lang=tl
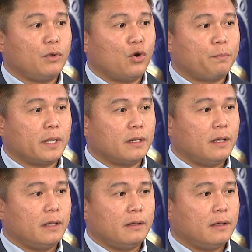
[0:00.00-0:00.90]
we opened
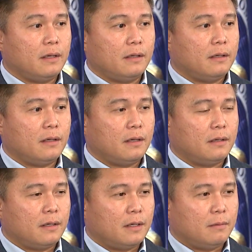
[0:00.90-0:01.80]
a,
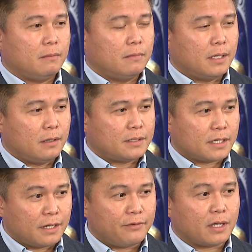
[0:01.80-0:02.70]
a, a, a
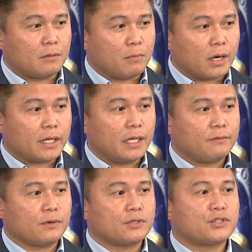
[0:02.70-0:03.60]
significant
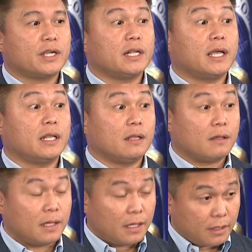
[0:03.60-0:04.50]
market for Australia and
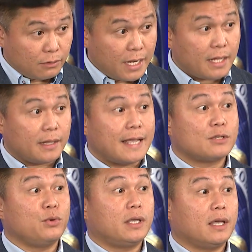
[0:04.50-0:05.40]
ito lang,
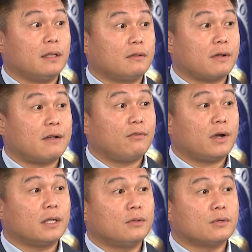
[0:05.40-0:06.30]
last weekend, itong
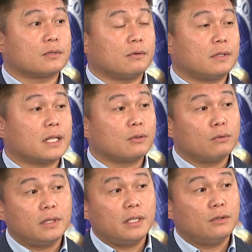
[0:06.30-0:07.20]
avocado. So not
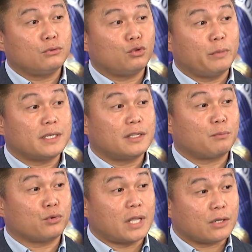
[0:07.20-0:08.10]
only yung
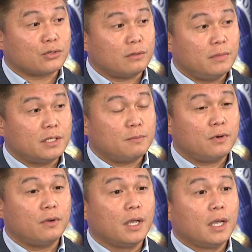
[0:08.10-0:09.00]
domestic production
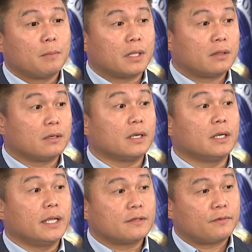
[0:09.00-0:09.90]
mismo, but the
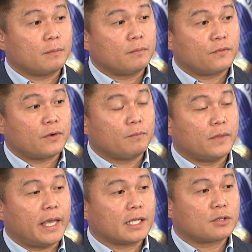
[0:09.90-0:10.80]
earnings from, from
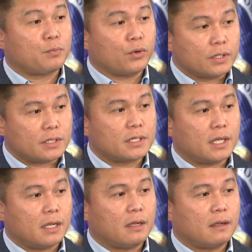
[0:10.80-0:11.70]
the exports,
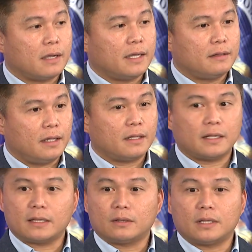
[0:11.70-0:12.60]
uh, I think
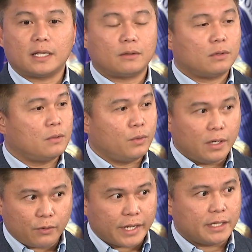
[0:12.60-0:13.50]
that, that
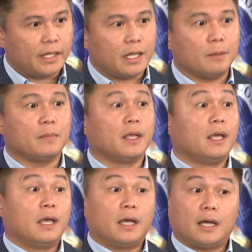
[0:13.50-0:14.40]
will already help.
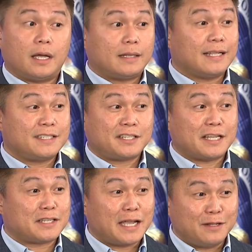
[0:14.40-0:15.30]
Uh, that's
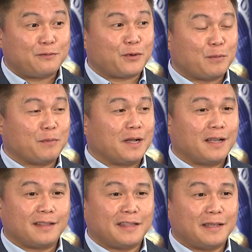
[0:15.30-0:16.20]
aside from
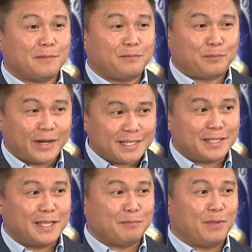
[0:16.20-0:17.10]
uh, the
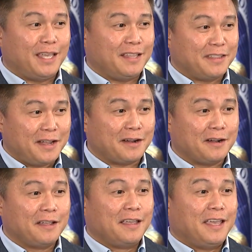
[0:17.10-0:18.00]
president being
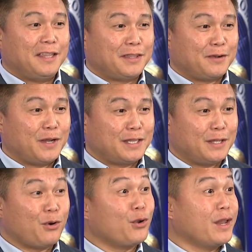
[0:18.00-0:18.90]
there,
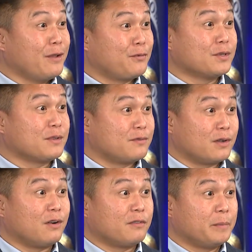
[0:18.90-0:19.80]
integrating all efforts of the
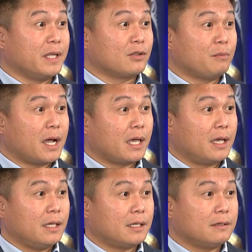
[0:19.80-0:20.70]
government. Kung
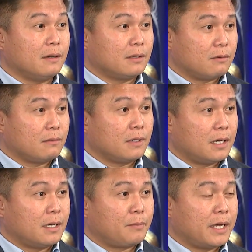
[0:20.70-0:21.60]
makikita nyo, itong
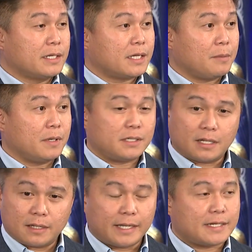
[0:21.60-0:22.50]
uh, price cap,
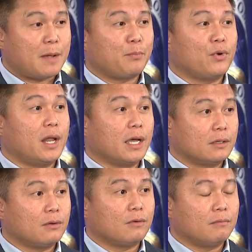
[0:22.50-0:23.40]
isang example lang
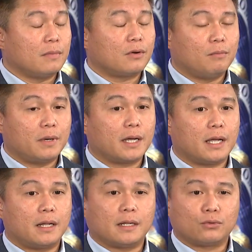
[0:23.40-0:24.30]
ito. Kung,
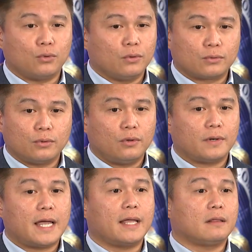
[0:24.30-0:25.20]
kumbaga,
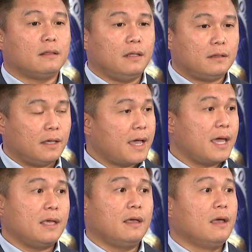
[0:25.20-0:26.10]
nagtulong-tulong lahat.
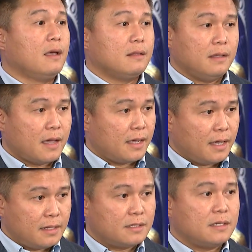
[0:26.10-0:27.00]
DTI,
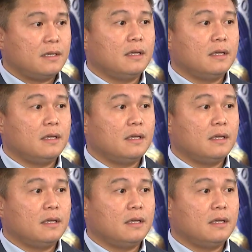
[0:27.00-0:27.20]
DILG,